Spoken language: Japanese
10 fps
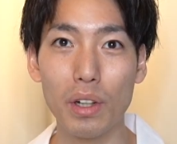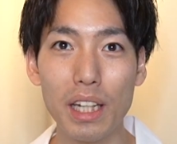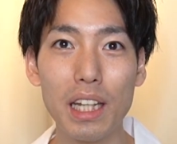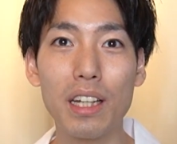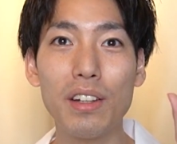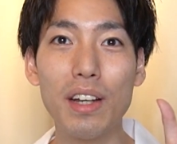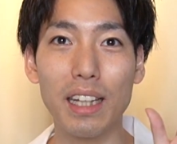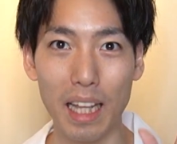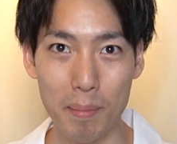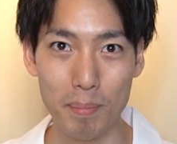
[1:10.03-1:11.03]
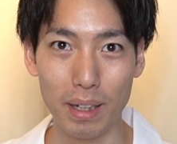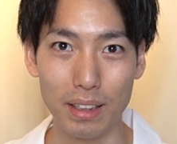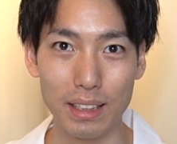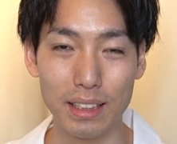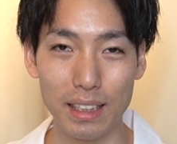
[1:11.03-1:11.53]
鶏肉には
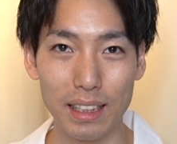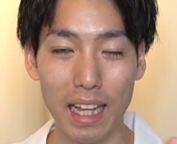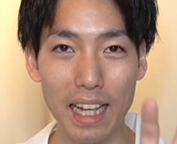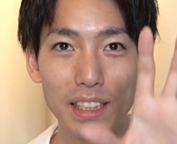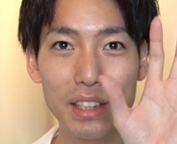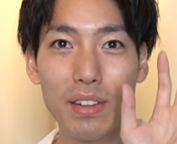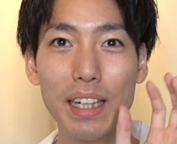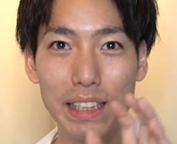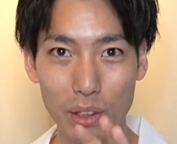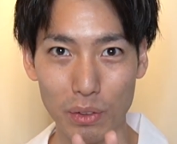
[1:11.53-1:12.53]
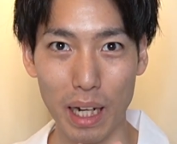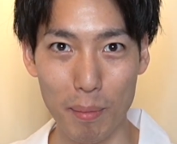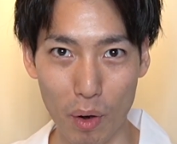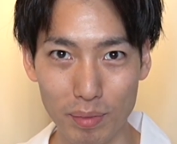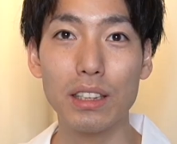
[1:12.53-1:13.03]
タンパク質、大豆には
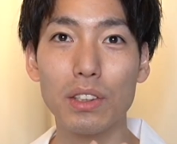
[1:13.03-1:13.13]
イソフラボン、